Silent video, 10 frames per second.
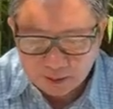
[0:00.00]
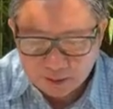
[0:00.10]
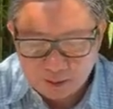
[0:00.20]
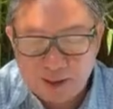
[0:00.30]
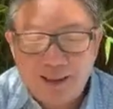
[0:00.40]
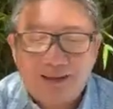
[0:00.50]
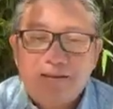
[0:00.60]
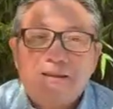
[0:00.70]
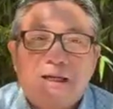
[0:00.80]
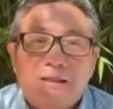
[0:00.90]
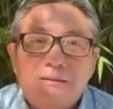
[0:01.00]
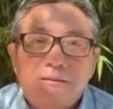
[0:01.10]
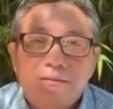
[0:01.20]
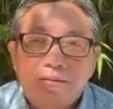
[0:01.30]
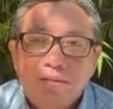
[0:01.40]
đó là sự thật
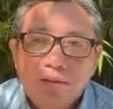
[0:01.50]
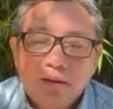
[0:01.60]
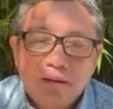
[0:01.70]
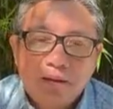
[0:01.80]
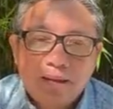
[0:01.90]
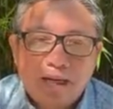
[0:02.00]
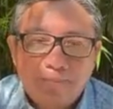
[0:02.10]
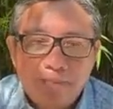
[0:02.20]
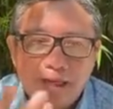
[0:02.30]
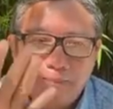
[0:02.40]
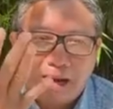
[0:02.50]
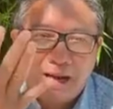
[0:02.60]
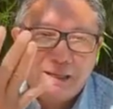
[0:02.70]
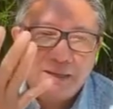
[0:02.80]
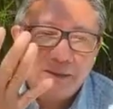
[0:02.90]
năm lá
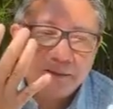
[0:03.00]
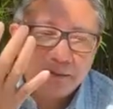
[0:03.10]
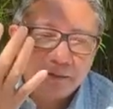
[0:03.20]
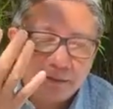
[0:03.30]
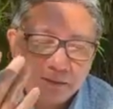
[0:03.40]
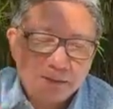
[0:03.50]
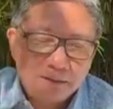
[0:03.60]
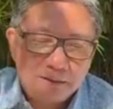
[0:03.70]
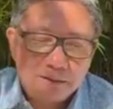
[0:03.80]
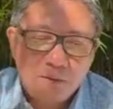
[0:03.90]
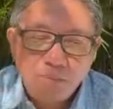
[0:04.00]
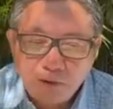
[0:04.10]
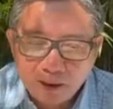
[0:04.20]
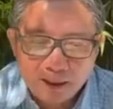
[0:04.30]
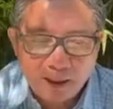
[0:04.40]
bài của
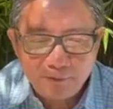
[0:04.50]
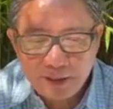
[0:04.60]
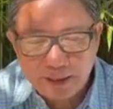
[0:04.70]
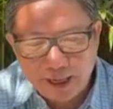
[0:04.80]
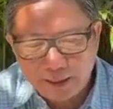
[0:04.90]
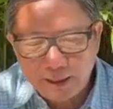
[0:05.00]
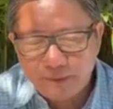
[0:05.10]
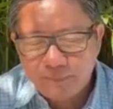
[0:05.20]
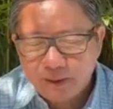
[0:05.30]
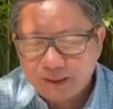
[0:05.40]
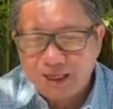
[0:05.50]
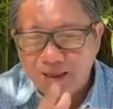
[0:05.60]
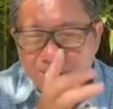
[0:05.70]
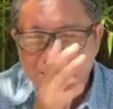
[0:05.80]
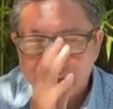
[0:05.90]
poker quý vị đánh á, cái lá
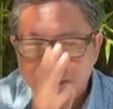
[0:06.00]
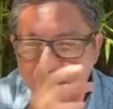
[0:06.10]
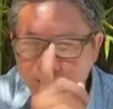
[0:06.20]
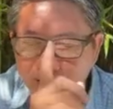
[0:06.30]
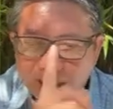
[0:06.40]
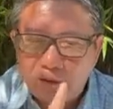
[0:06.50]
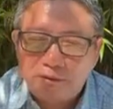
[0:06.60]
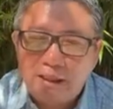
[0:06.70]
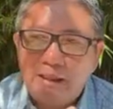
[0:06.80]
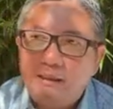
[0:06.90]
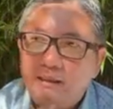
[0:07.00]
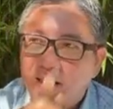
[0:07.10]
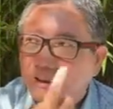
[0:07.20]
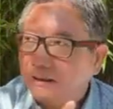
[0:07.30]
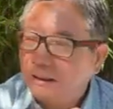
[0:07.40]
bài ngửa đầu tiên
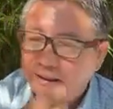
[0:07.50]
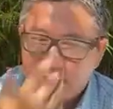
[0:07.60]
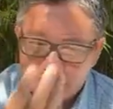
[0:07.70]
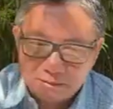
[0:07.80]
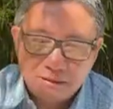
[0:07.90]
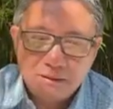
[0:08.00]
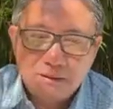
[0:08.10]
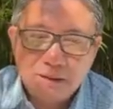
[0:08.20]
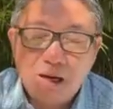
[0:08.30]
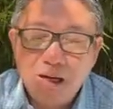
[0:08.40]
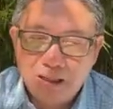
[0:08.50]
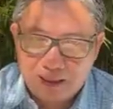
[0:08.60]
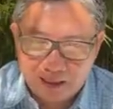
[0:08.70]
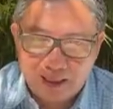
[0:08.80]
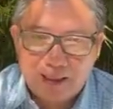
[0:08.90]
là kiệt đó
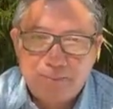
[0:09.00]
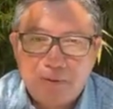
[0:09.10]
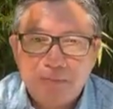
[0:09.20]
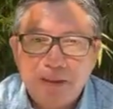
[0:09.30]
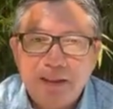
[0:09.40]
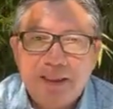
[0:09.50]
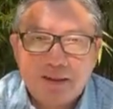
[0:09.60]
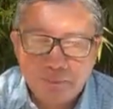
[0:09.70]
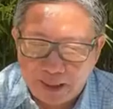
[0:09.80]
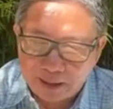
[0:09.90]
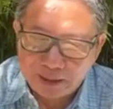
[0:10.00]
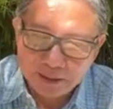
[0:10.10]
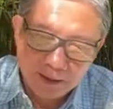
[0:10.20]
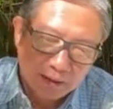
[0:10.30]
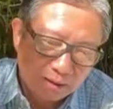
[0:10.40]
là một người đặc biệt
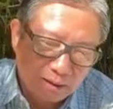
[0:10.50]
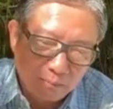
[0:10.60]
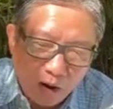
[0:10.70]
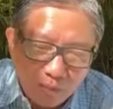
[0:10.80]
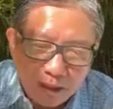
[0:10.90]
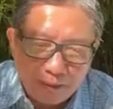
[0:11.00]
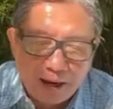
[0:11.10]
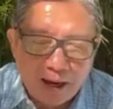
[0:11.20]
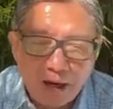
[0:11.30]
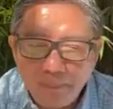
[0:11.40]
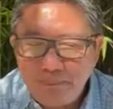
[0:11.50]
còn bốn lá bài úp